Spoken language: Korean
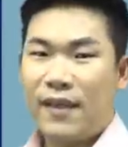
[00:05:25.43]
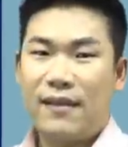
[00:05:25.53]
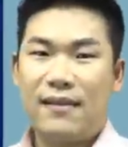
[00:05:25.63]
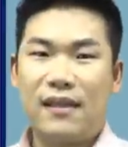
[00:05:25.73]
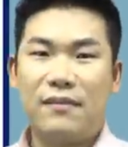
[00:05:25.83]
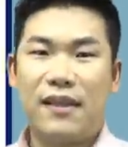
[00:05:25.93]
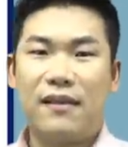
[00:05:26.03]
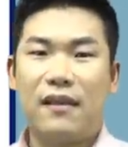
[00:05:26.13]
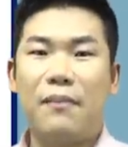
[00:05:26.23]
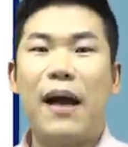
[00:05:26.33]
세금
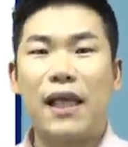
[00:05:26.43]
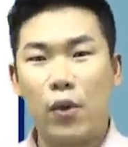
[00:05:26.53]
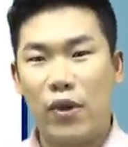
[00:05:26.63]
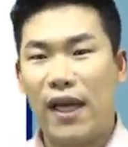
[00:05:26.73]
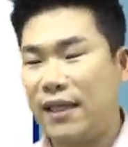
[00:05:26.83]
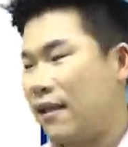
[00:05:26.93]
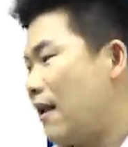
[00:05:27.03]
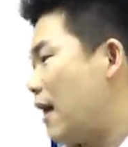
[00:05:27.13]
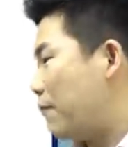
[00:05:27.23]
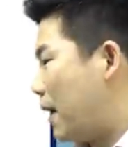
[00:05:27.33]
혜택을 받기 위한
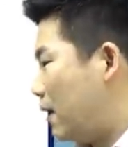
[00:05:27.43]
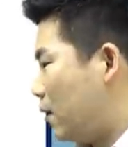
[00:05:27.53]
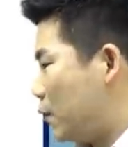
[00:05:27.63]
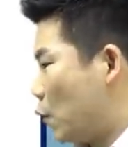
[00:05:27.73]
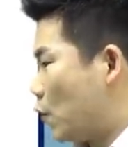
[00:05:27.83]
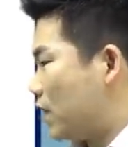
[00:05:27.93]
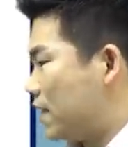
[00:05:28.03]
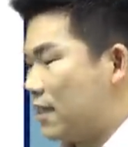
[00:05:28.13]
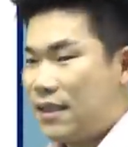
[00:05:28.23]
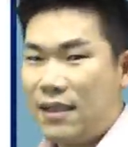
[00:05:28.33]
8년
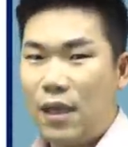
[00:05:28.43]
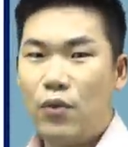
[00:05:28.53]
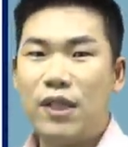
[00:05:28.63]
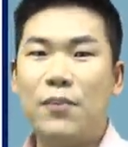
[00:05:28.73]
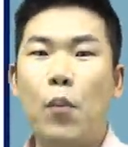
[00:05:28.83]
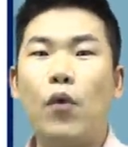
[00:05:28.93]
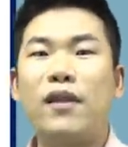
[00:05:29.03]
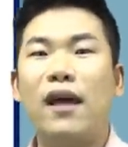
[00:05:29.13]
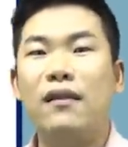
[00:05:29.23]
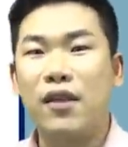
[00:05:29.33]
요건을 채우지
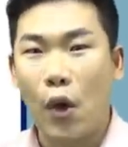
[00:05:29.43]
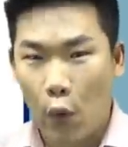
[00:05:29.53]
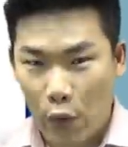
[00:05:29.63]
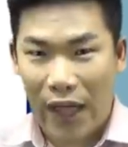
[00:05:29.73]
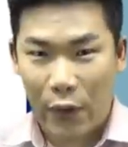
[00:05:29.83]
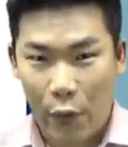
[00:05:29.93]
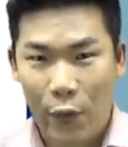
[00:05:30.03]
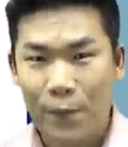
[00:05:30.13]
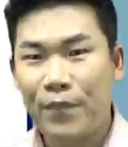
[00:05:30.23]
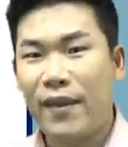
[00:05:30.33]
못하는
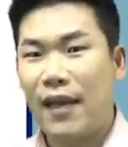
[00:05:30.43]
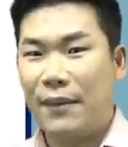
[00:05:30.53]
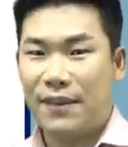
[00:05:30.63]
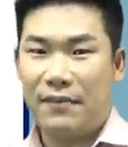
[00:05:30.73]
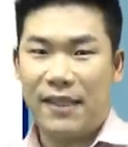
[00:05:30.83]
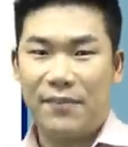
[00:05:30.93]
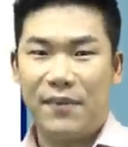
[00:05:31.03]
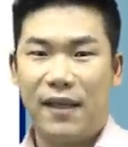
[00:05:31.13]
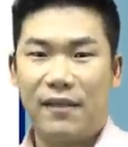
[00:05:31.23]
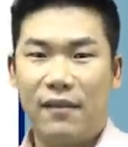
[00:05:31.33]
경우에도 앞서
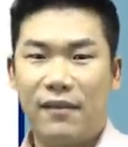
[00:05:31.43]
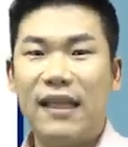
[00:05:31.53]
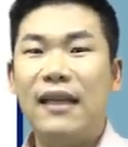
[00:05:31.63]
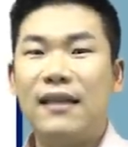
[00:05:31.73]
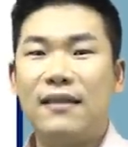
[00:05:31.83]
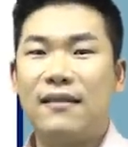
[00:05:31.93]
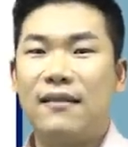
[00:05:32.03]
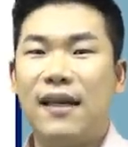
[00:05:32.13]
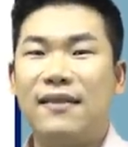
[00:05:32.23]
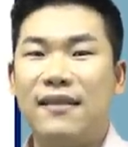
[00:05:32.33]
말씀드렸던
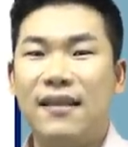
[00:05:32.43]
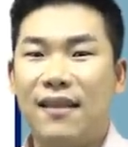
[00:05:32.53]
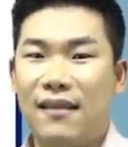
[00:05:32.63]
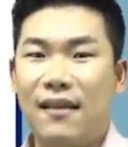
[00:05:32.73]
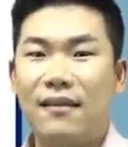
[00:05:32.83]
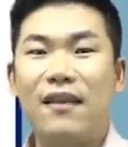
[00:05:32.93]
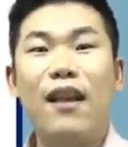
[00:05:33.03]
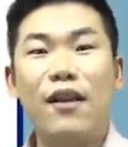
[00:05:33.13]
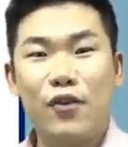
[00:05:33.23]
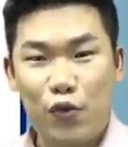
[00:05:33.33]
그러한 세제 혜택을
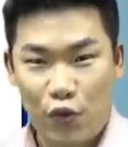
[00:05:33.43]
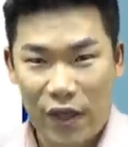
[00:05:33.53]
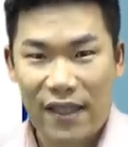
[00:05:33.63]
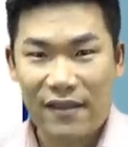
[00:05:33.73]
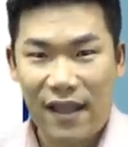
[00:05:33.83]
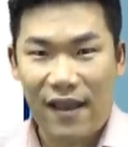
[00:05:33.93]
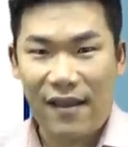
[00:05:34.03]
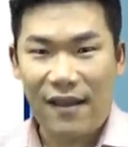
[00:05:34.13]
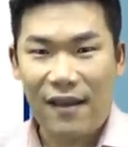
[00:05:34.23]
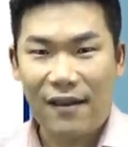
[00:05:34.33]

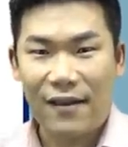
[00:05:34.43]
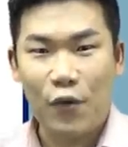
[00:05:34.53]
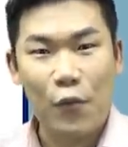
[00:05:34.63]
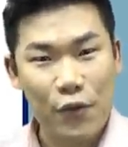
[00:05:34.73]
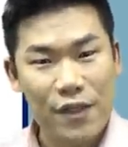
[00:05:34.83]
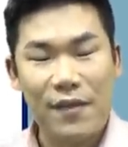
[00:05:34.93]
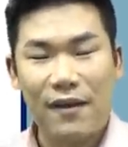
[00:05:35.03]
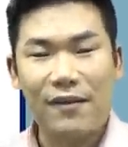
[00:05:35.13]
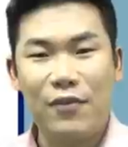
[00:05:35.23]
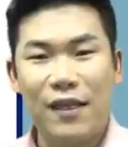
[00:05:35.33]
주겠다라고
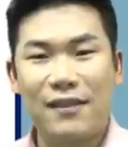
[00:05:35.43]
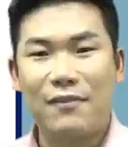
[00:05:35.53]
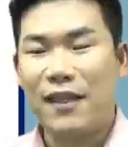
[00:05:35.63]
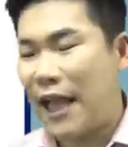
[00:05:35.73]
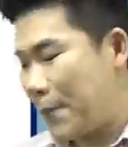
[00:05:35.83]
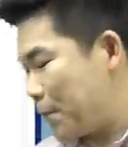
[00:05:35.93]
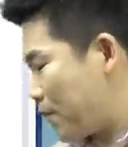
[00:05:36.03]
보시면 되겠습니다.